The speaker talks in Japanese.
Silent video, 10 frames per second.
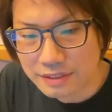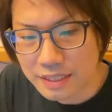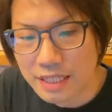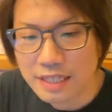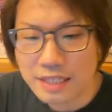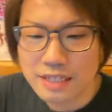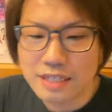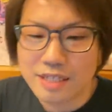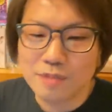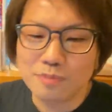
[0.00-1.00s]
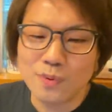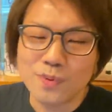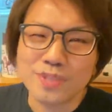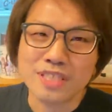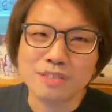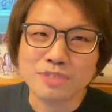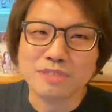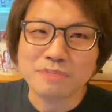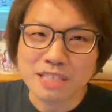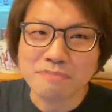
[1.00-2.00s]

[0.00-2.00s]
で、モーニング娘。